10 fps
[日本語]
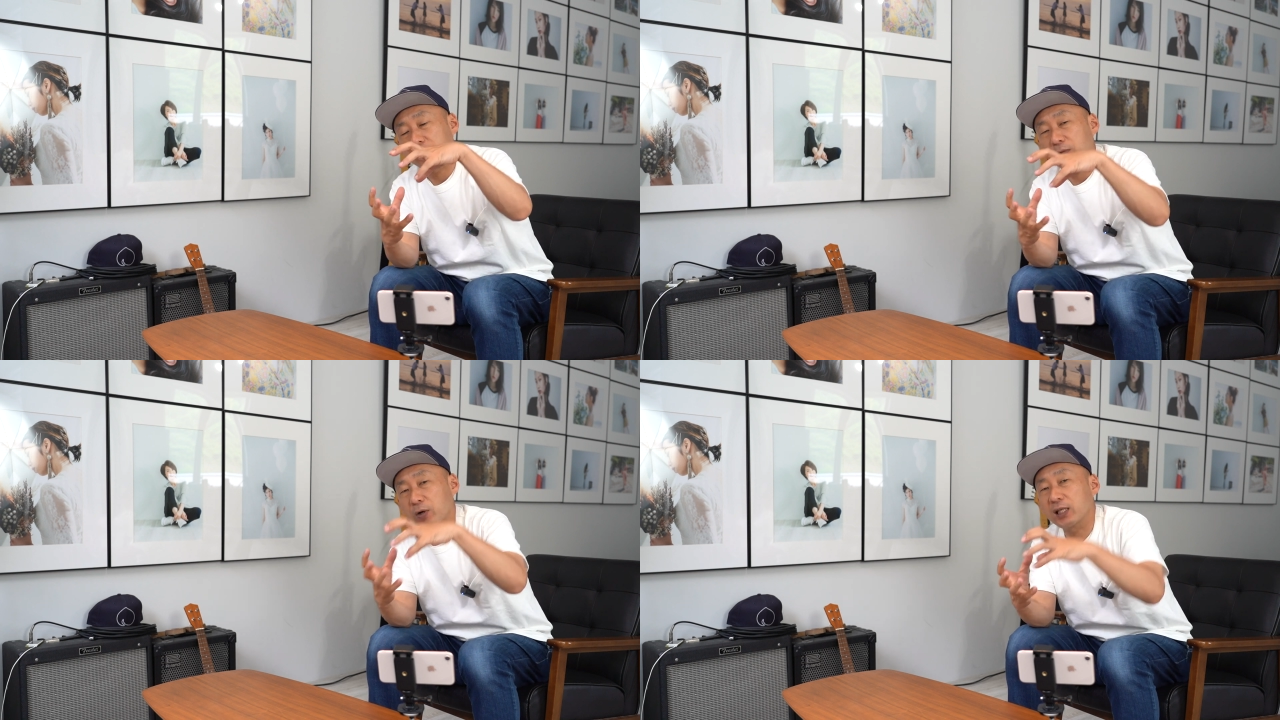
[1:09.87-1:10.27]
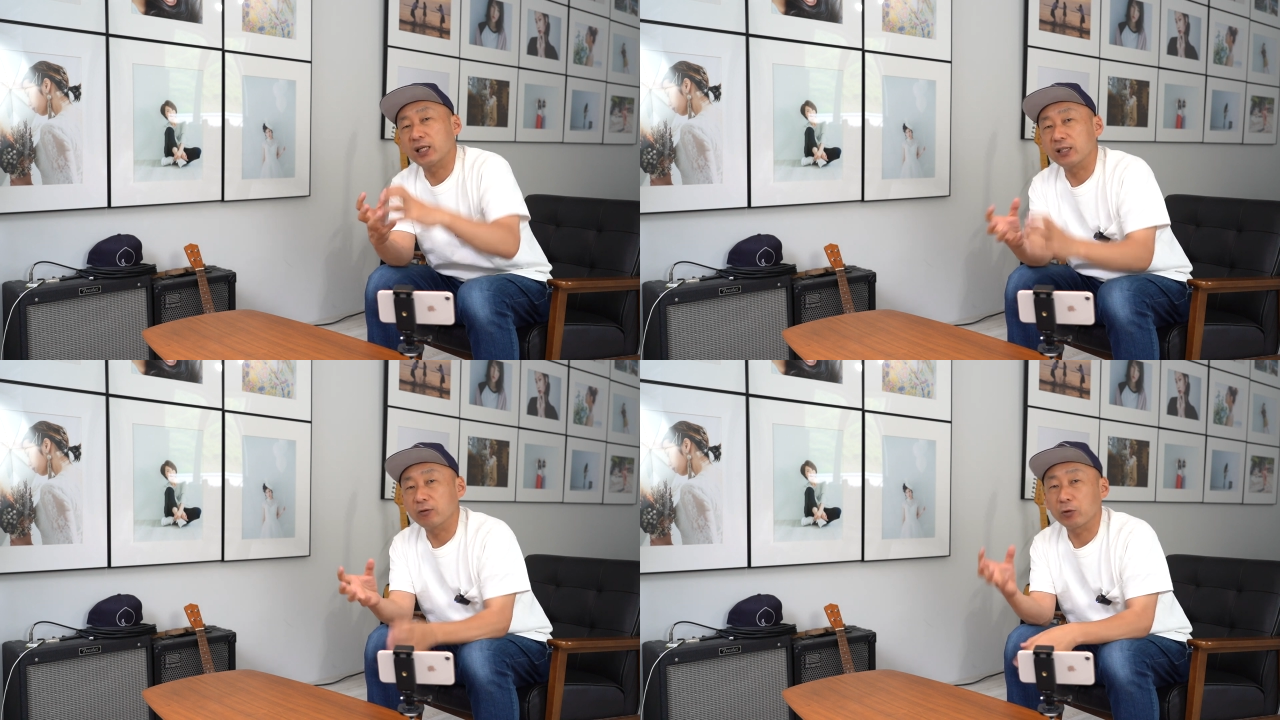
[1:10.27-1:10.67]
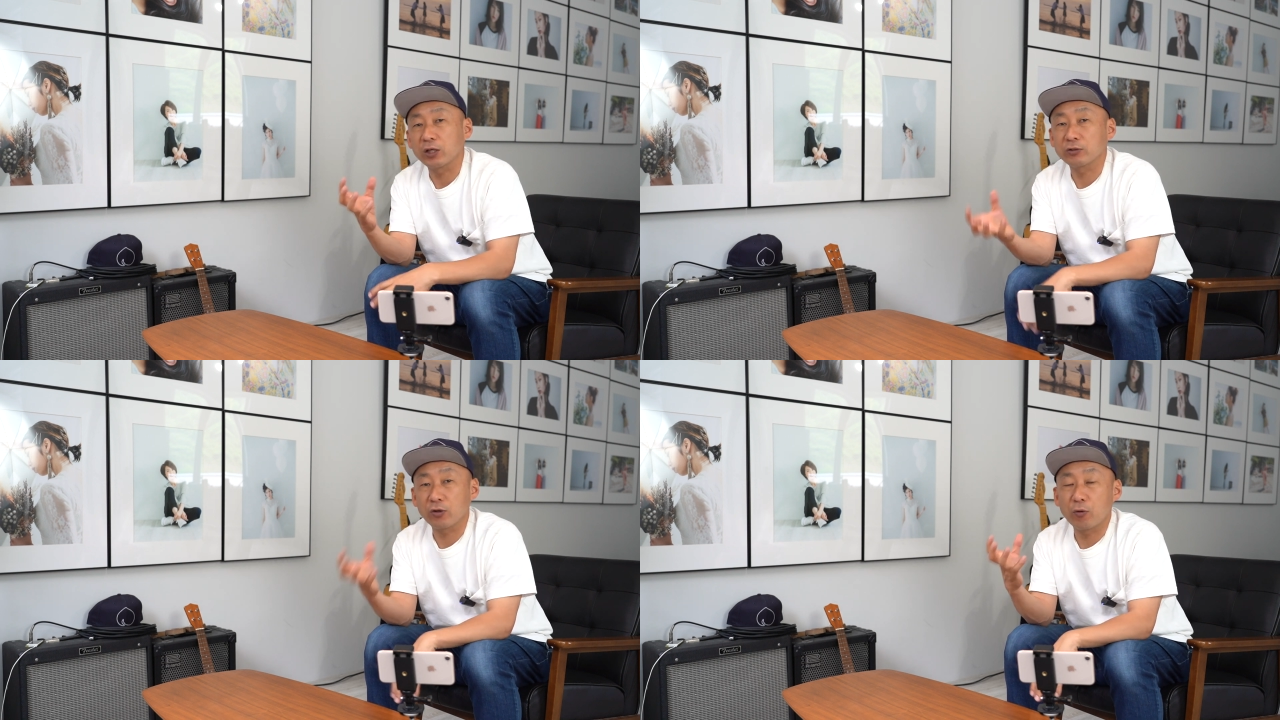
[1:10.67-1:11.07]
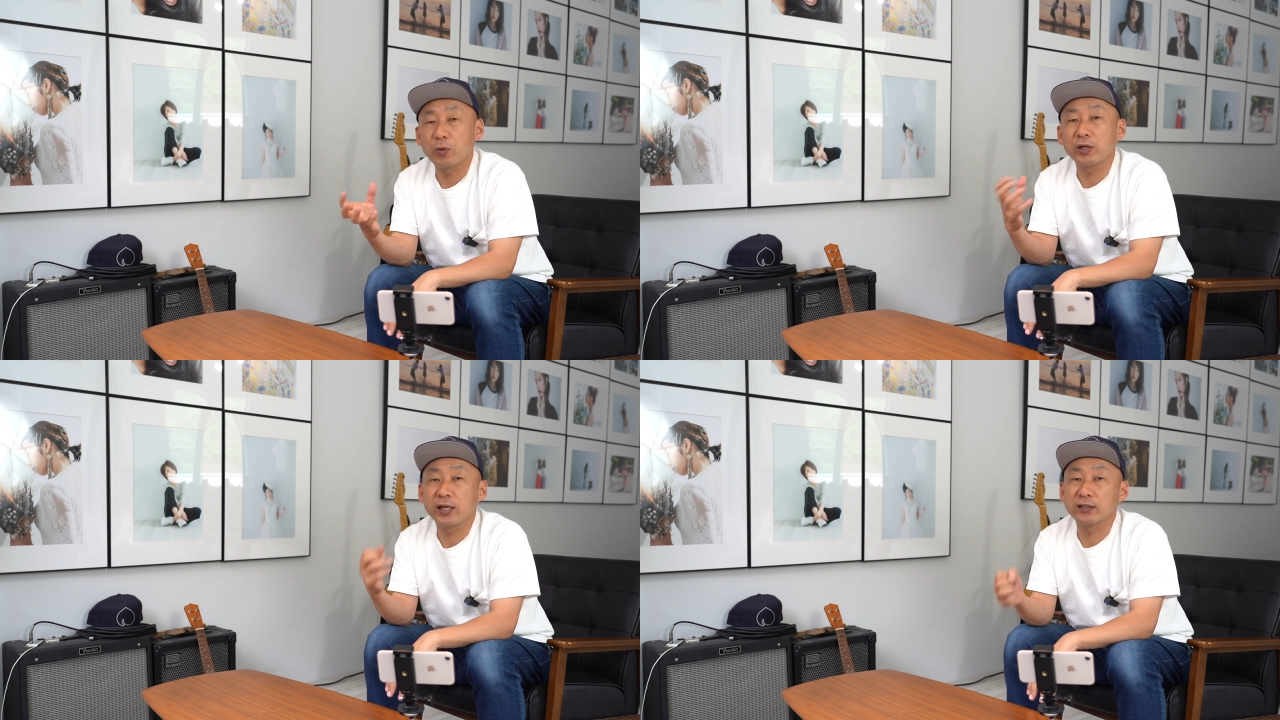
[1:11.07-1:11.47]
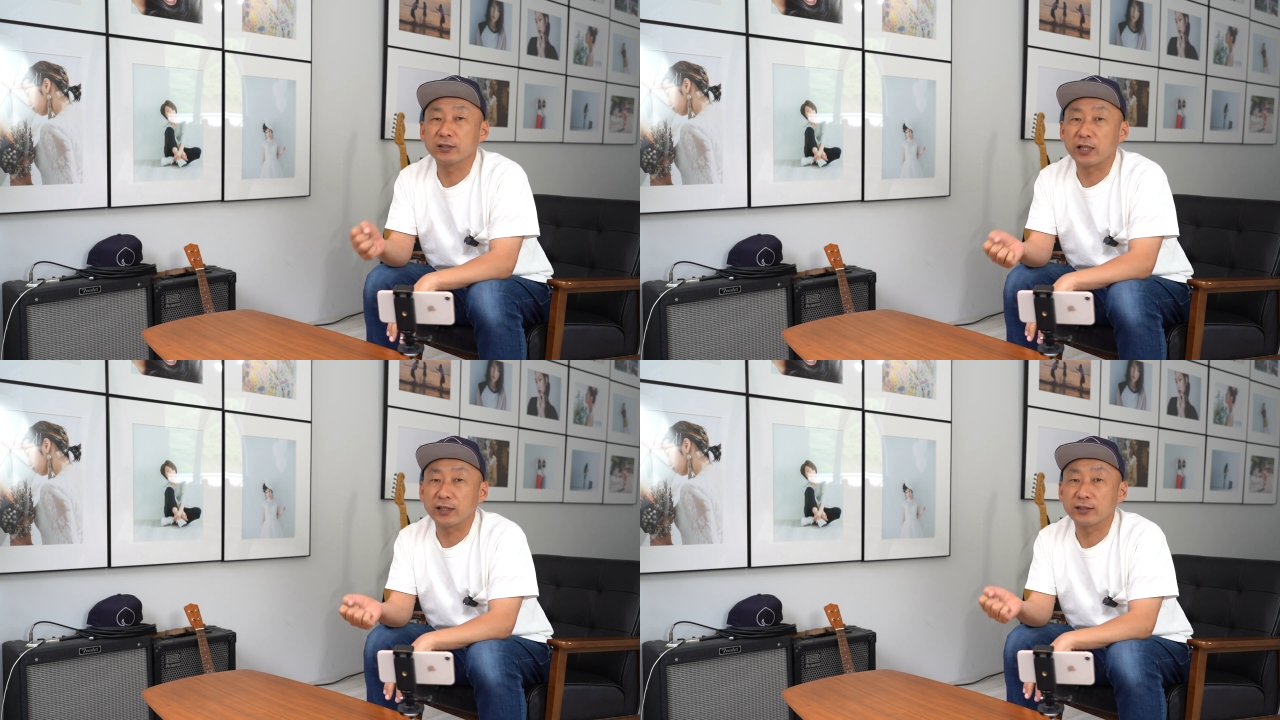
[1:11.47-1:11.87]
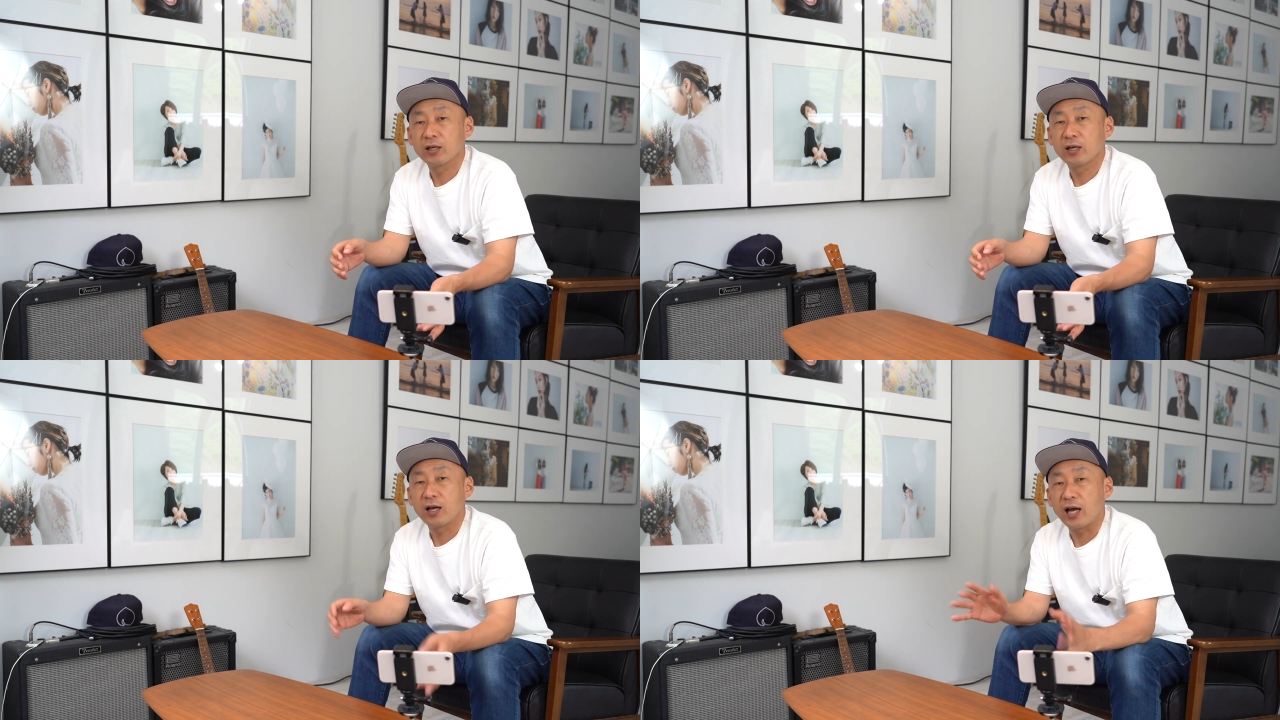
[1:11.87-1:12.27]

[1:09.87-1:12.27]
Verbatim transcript: もうかなり大きくて重いレンズです。